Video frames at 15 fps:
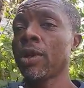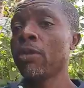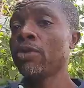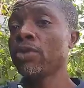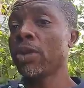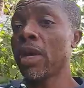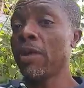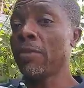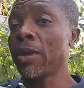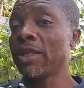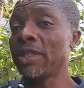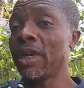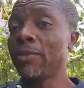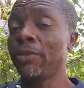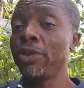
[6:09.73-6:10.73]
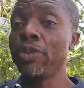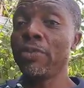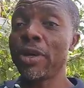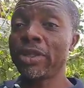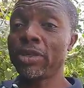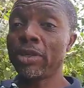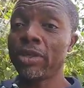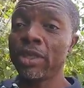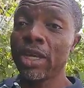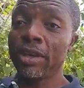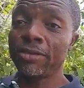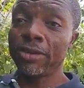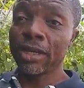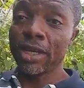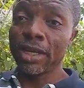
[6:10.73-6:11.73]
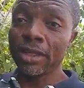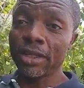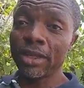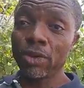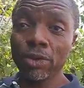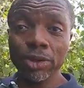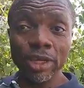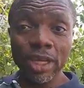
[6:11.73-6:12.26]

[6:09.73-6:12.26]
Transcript: Que vous soyez par exemple une personne qui a fréquenté ou